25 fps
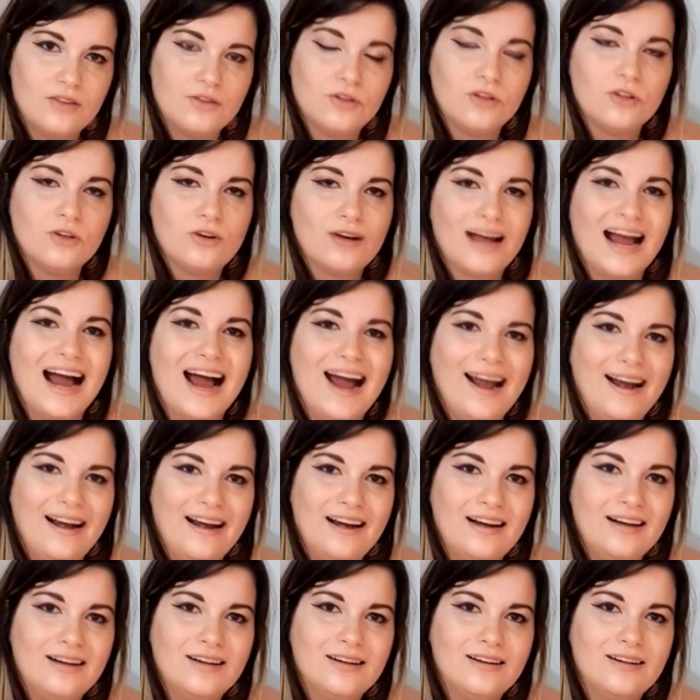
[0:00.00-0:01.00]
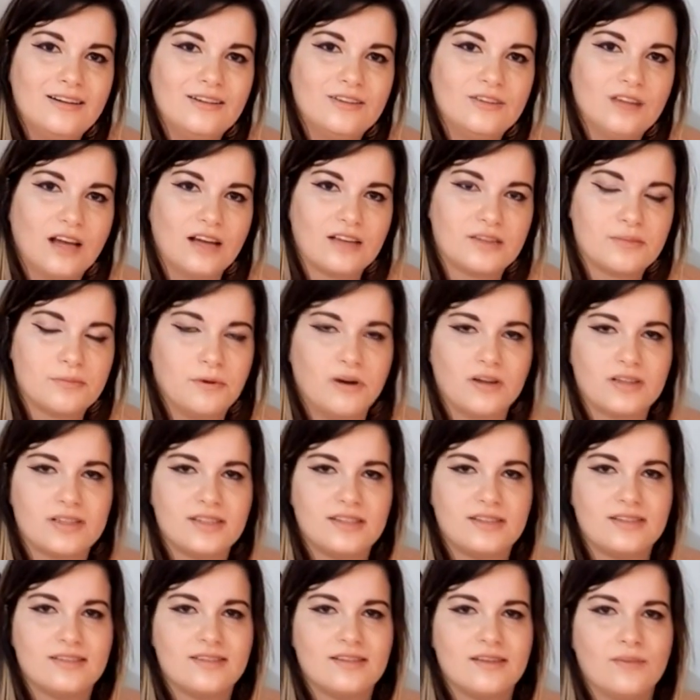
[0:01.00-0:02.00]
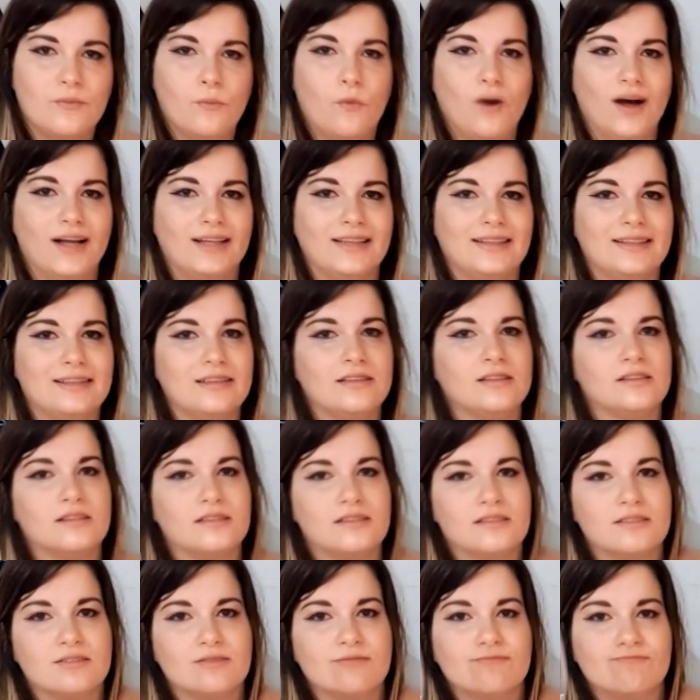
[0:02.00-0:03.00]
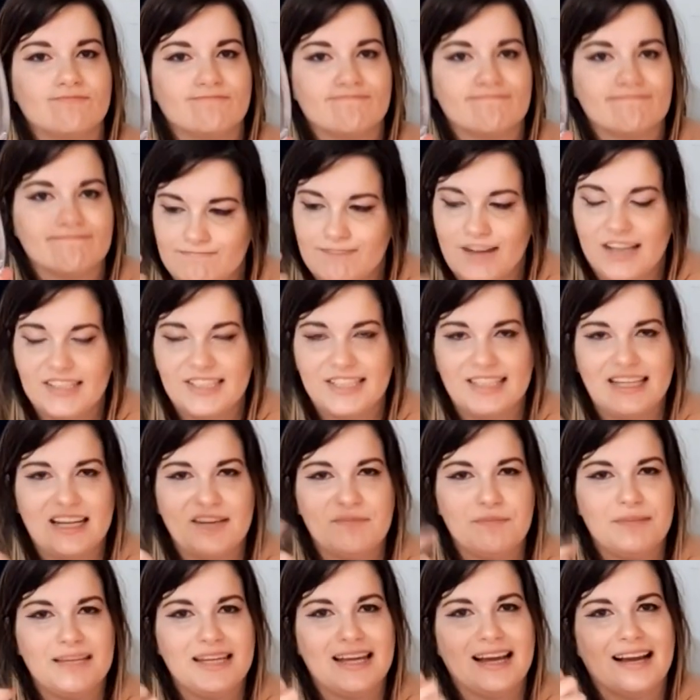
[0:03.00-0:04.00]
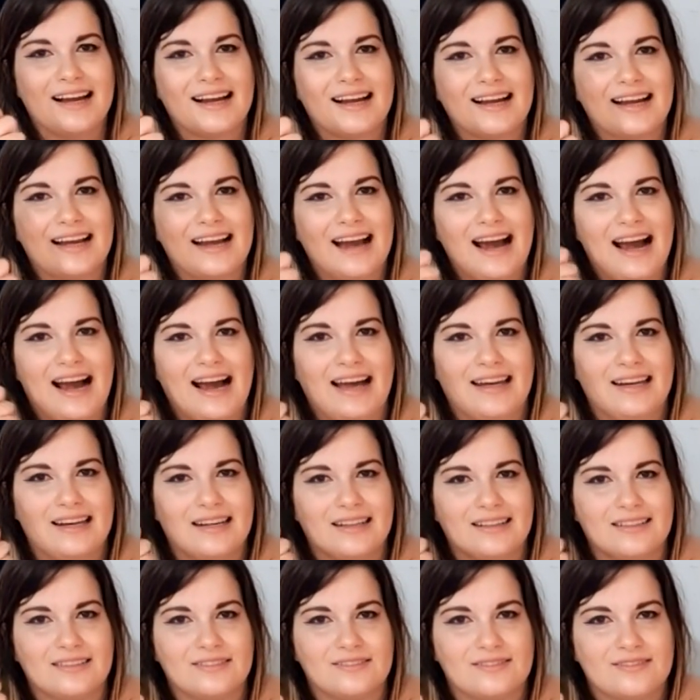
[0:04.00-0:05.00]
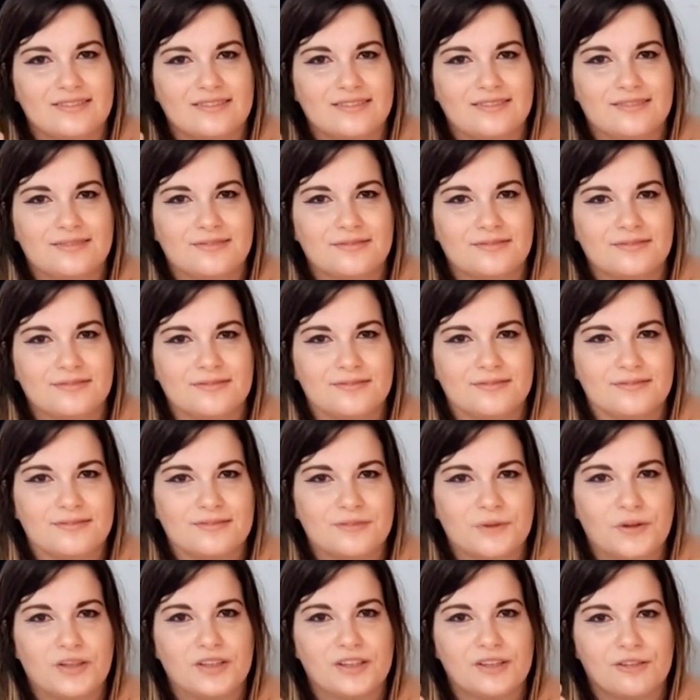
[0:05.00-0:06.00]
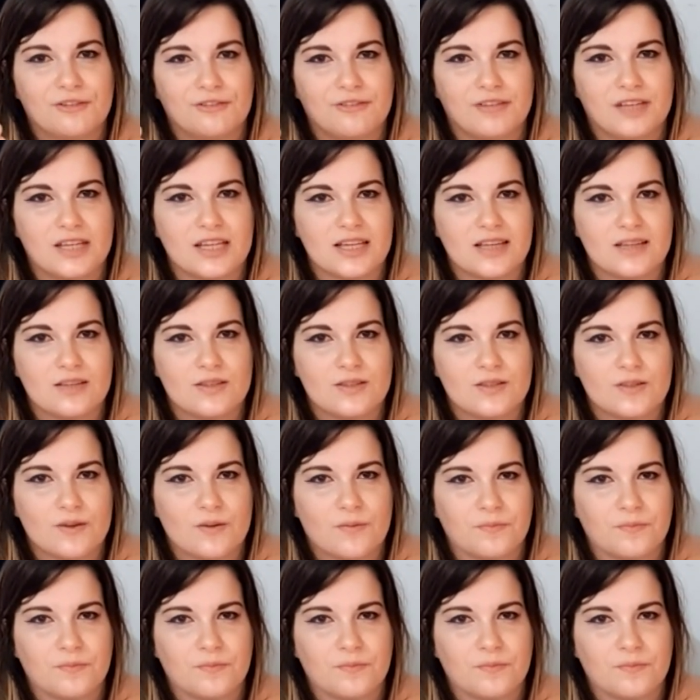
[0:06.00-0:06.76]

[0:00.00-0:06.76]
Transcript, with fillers: lugar do Xbox One. Imagina a minha cara quando eu vi isso.